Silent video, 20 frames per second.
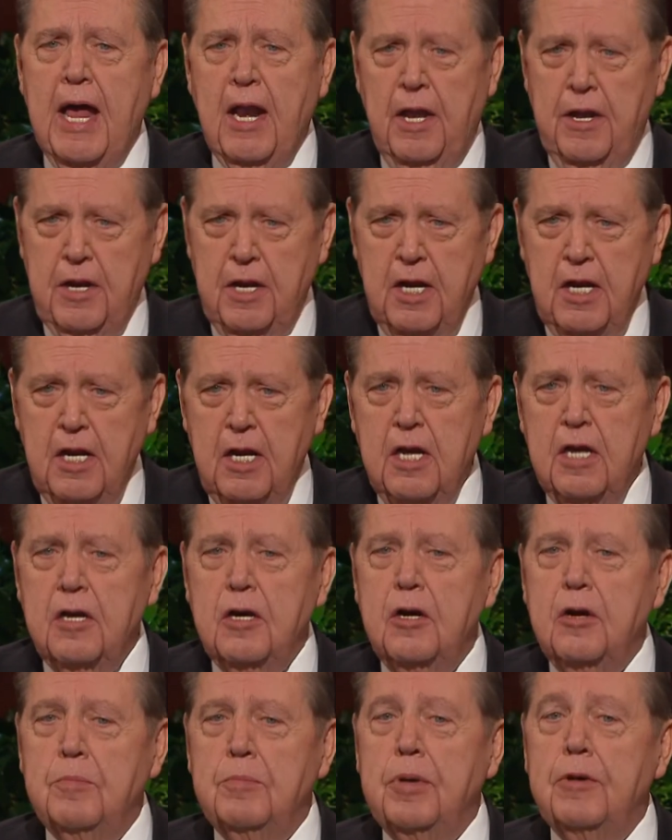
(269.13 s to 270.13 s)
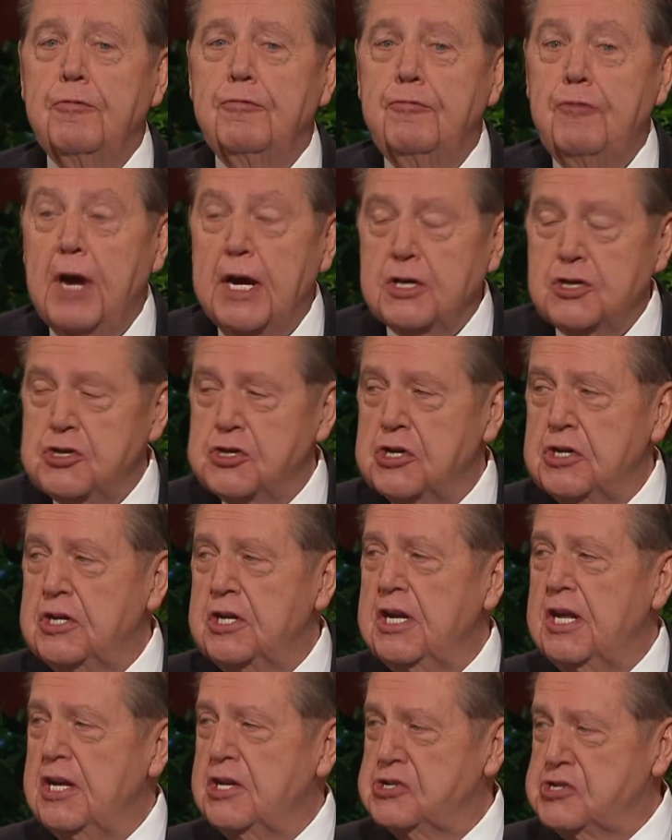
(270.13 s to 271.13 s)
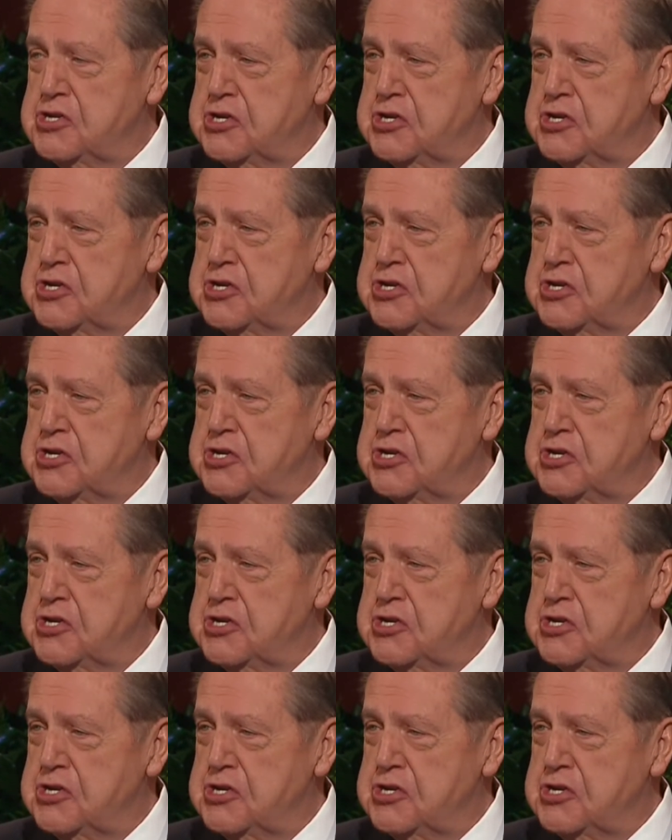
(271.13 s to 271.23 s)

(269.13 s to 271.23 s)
steht die Vollkommenheit